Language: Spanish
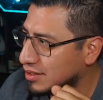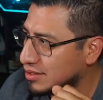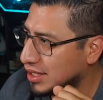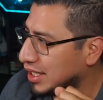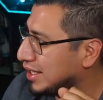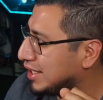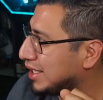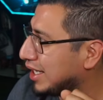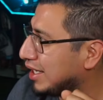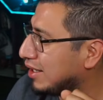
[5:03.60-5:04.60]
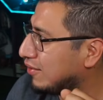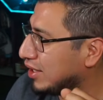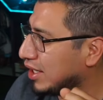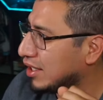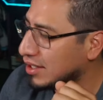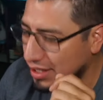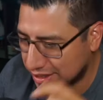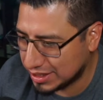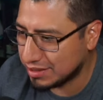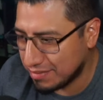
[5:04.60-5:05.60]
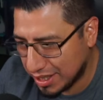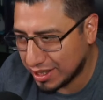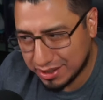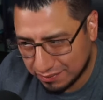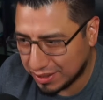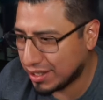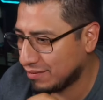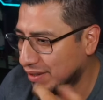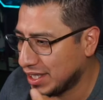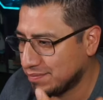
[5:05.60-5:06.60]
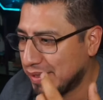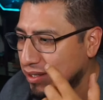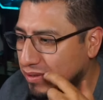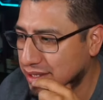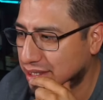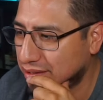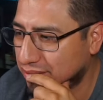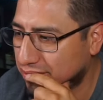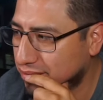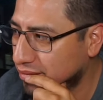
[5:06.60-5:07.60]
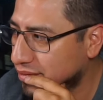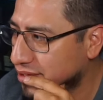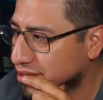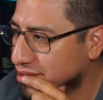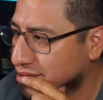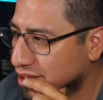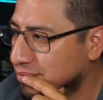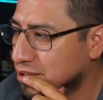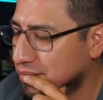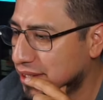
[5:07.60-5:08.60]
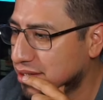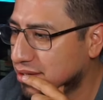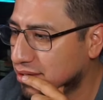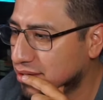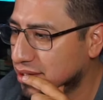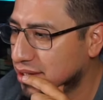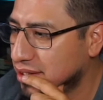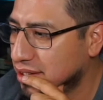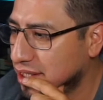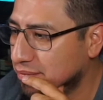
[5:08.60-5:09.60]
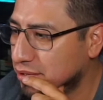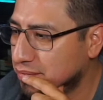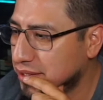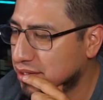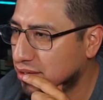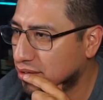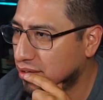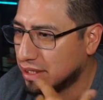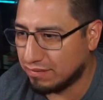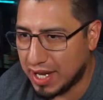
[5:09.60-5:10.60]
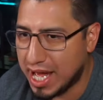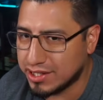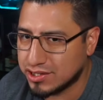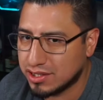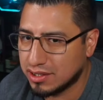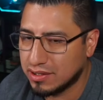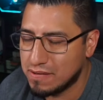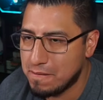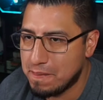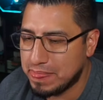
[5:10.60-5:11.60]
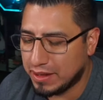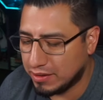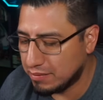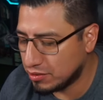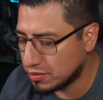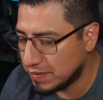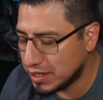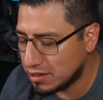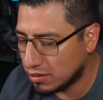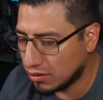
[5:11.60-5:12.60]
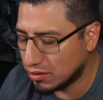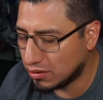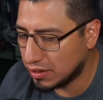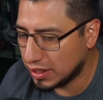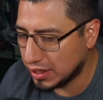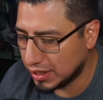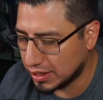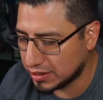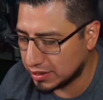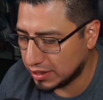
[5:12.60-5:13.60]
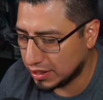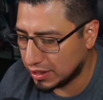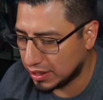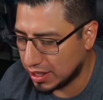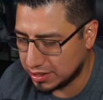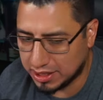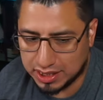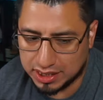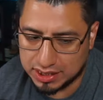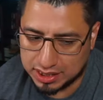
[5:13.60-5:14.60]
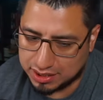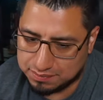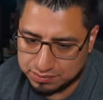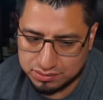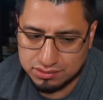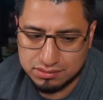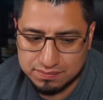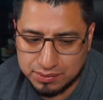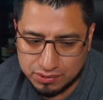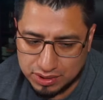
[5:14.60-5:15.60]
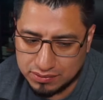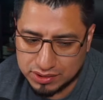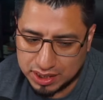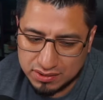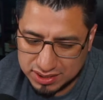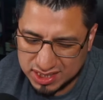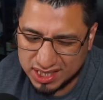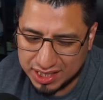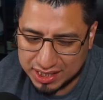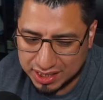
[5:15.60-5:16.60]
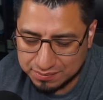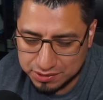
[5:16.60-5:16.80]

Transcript: Si les dije, oye, esta semana hay que ver, ver las películas que no, no hemos visto. No hemos visto ni Flash, no hemos visto ni este La Sirenita, que pues por una u otra cosa sí la queremos